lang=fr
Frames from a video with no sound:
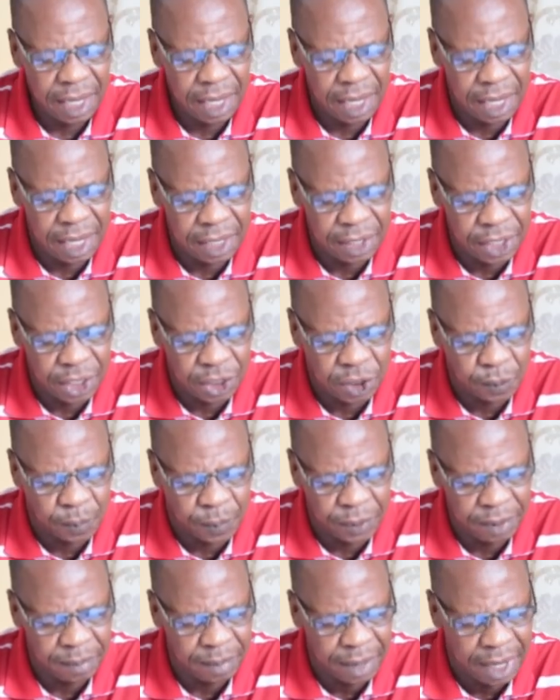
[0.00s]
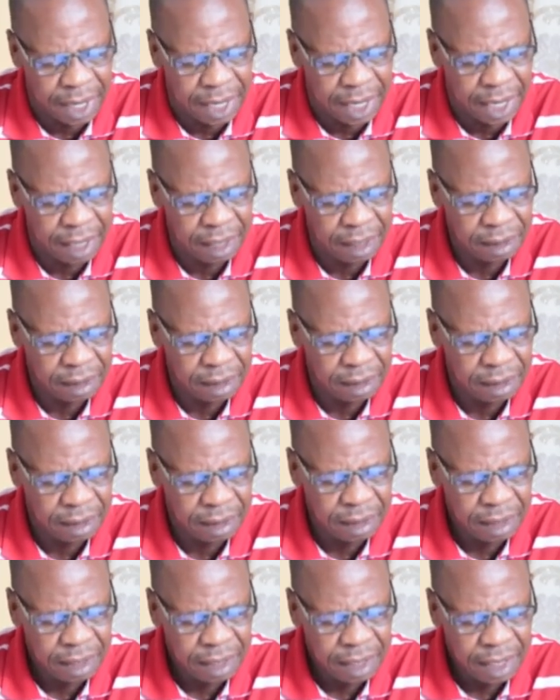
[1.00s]
et d'esprits malins,
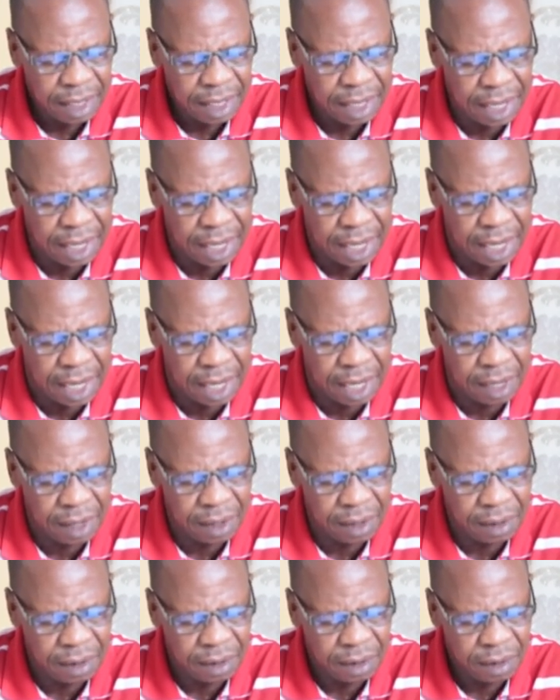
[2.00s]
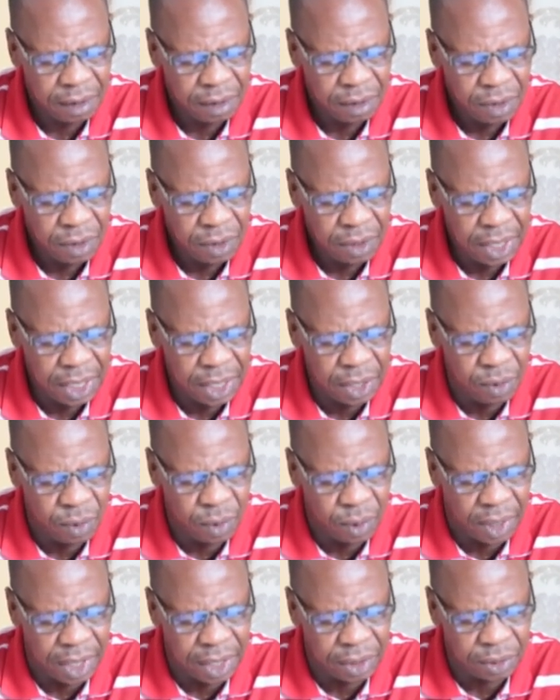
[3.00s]
et il
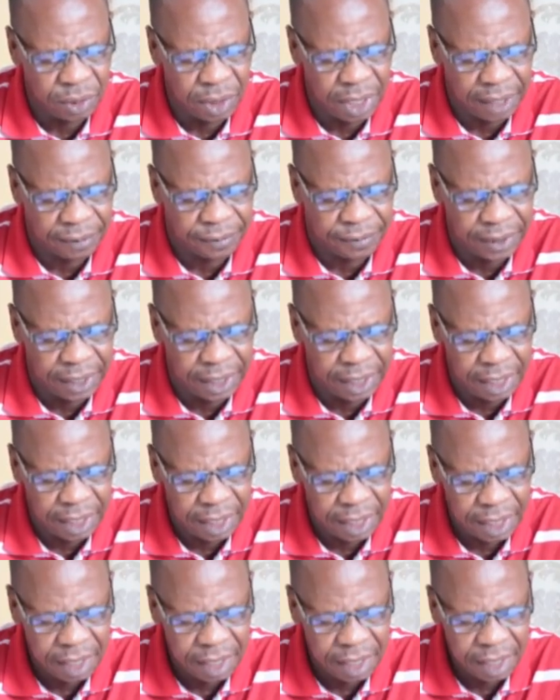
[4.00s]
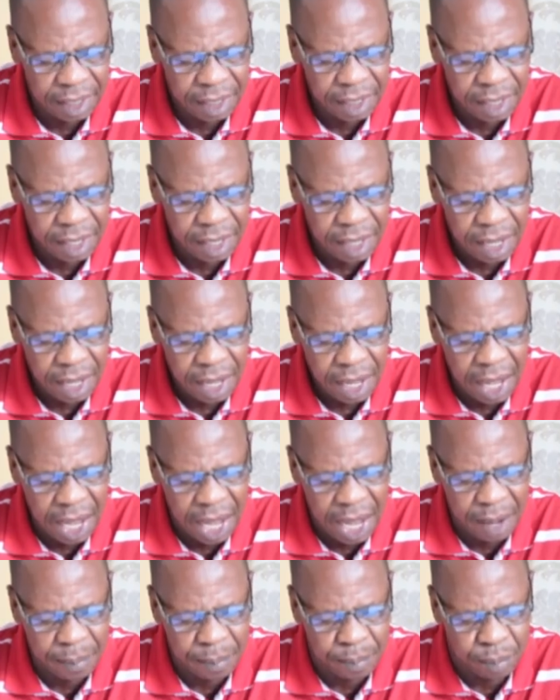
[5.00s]
lui rendait la vie
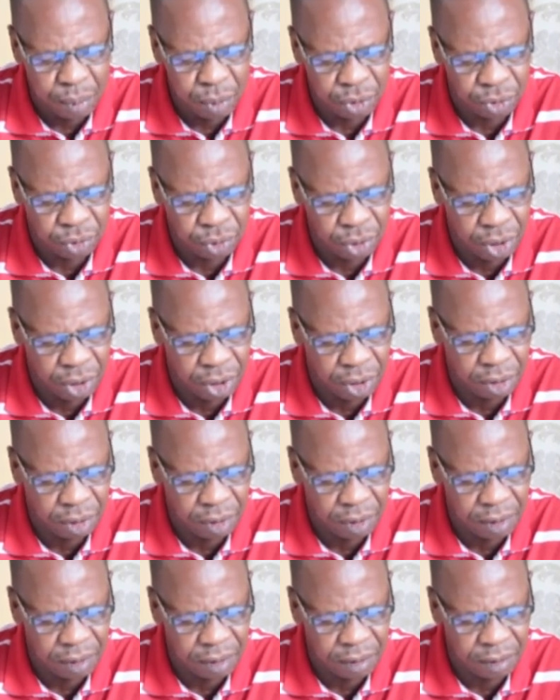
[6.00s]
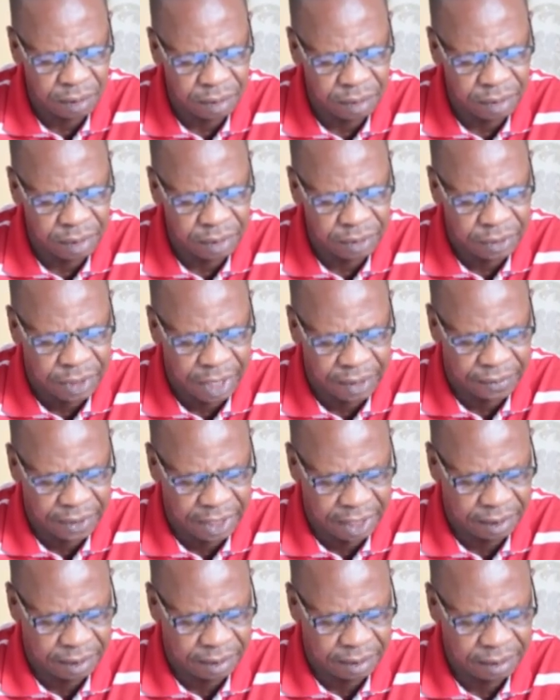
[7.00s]
à plusieurs
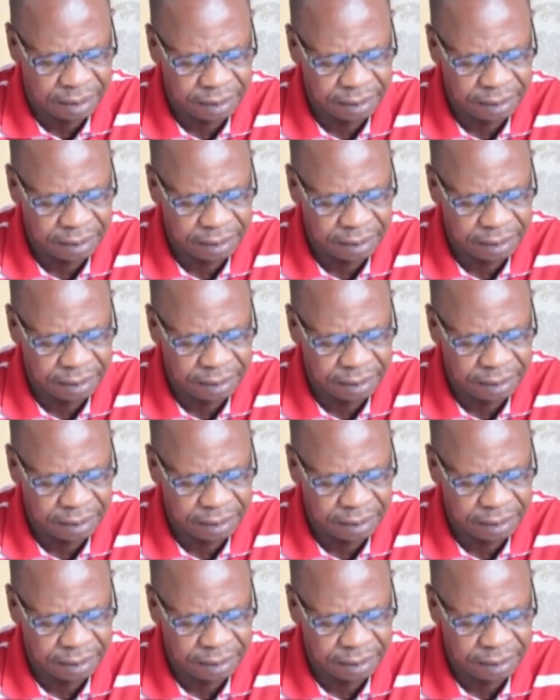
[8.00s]
aveugles.